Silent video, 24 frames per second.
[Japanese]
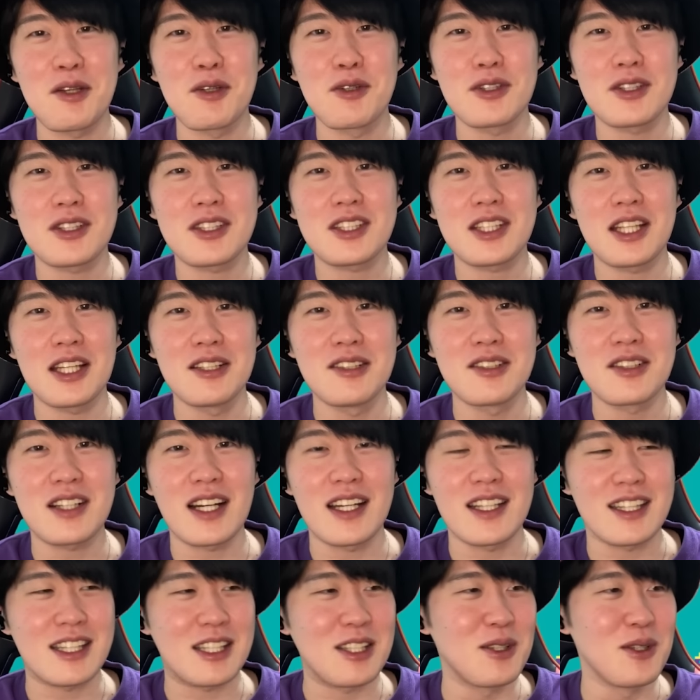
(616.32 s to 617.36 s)
言ってる
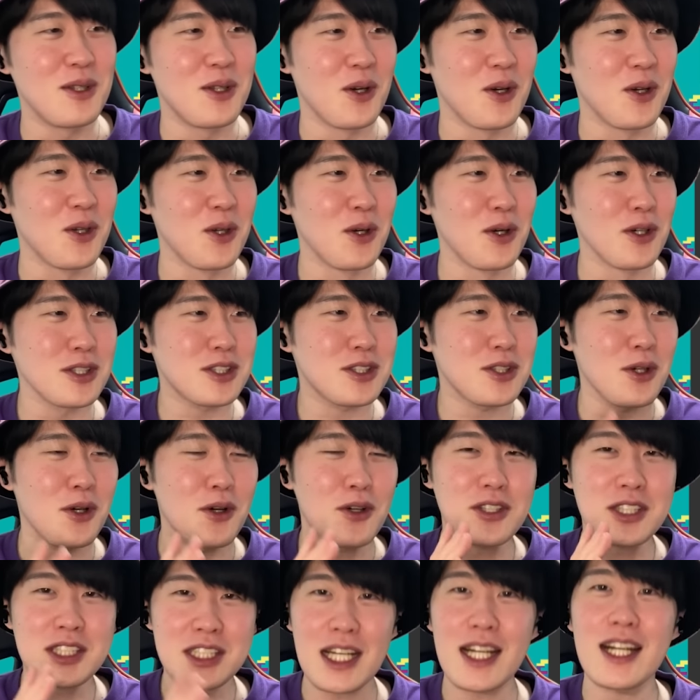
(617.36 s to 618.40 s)
かっていうのを予
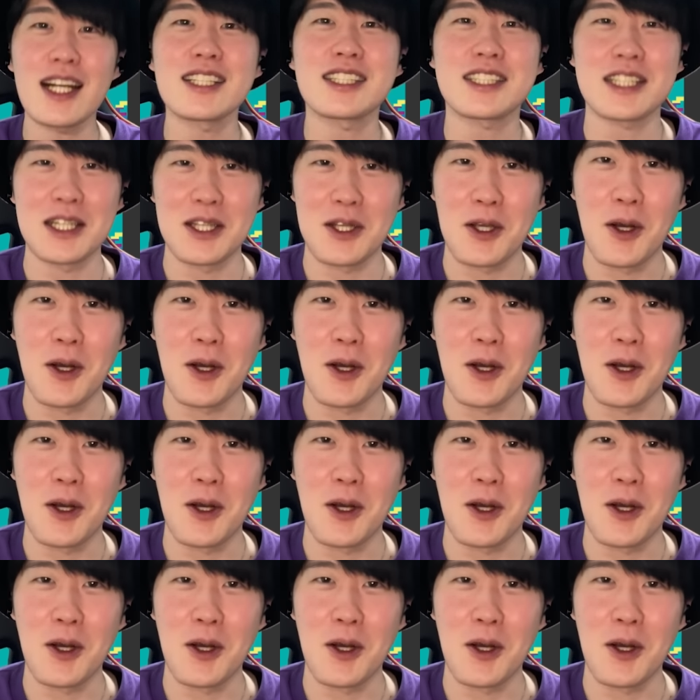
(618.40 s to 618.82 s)
想したらしいん